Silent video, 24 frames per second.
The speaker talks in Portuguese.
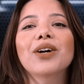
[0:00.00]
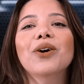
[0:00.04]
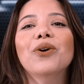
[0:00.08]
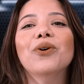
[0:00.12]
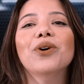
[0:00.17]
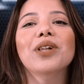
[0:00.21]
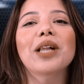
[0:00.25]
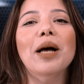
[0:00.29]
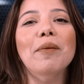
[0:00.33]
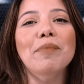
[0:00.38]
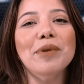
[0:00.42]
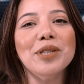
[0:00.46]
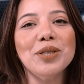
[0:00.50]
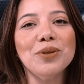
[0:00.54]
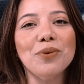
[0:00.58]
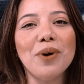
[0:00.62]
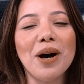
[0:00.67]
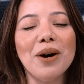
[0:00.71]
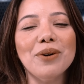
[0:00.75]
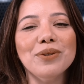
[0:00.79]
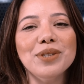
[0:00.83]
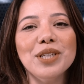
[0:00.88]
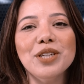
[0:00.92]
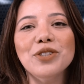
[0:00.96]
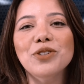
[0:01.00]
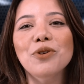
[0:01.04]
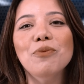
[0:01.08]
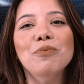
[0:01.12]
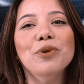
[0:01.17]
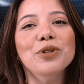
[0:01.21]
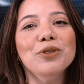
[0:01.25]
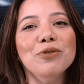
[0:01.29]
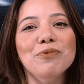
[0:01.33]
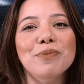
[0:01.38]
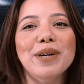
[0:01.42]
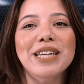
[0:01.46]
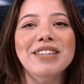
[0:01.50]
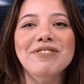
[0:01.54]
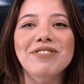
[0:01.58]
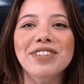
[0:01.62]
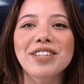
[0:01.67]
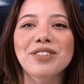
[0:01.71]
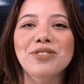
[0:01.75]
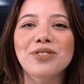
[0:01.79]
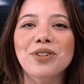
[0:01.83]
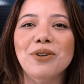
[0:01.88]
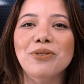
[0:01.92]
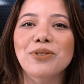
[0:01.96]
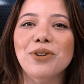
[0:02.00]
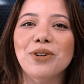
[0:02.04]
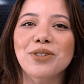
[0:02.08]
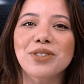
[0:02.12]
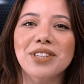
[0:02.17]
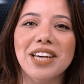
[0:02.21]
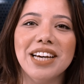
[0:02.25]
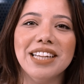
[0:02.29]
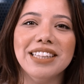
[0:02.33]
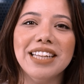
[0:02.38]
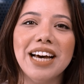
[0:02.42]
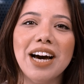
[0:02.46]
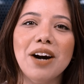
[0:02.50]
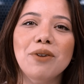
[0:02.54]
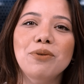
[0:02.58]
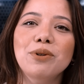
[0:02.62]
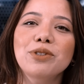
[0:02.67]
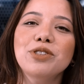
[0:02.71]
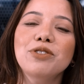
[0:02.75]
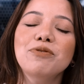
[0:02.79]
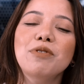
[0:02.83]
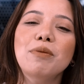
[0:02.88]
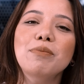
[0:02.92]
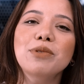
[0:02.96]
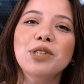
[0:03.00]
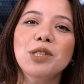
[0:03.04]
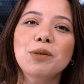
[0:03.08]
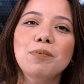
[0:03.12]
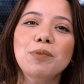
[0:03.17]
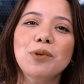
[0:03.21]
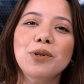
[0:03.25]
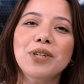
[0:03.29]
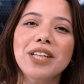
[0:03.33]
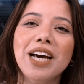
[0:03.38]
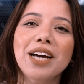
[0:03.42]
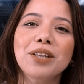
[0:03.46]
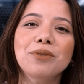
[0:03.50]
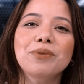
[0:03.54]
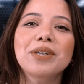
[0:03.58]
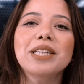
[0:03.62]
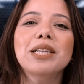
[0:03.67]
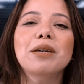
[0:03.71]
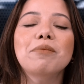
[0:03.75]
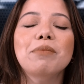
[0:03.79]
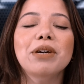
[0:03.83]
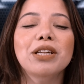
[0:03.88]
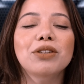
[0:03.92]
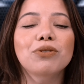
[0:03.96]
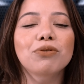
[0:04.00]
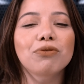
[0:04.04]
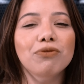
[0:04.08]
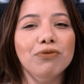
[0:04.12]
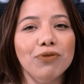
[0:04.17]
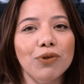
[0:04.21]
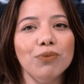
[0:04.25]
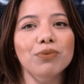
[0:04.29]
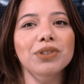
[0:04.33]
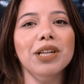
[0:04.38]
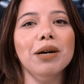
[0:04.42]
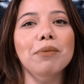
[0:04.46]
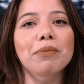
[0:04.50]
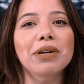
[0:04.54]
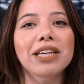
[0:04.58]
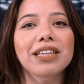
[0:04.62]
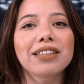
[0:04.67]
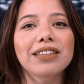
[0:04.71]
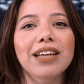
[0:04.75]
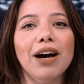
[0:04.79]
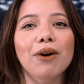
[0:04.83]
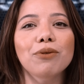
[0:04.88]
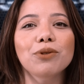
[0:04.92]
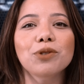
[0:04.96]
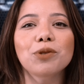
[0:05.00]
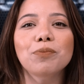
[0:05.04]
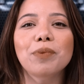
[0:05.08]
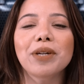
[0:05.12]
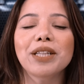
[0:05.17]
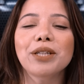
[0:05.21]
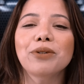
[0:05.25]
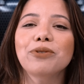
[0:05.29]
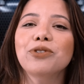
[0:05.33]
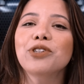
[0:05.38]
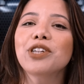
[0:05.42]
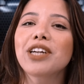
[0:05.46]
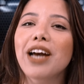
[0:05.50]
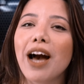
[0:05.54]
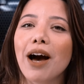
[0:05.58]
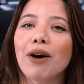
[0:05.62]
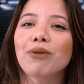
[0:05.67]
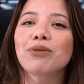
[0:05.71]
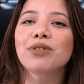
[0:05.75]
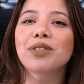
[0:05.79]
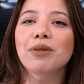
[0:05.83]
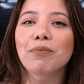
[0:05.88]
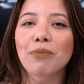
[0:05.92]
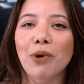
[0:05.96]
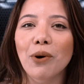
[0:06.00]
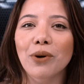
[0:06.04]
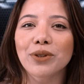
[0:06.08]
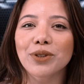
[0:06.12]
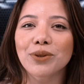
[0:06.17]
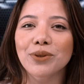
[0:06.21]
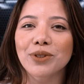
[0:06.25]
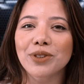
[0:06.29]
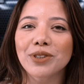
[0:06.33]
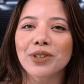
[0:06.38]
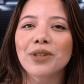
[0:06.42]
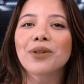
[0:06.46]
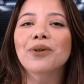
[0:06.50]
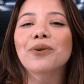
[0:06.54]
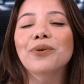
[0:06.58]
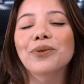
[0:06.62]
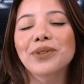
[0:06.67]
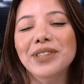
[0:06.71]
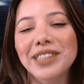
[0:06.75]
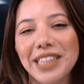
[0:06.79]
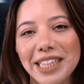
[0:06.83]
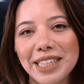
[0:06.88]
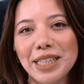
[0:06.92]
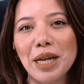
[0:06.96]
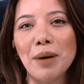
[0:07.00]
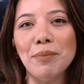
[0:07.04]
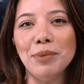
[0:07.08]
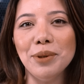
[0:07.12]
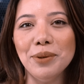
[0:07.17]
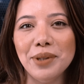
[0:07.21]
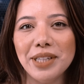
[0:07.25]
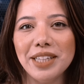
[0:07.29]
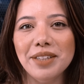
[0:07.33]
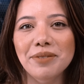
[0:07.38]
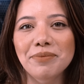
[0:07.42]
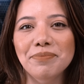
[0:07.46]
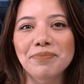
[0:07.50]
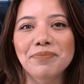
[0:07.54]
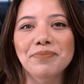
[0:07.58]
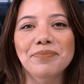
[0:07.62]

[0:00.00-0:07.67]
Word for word: Olá pessoal, sejam muito bem-vindos ao nosso canal. Hoje vamos explorar um elemento fundamental nos pneus de carros e motos, o TWI.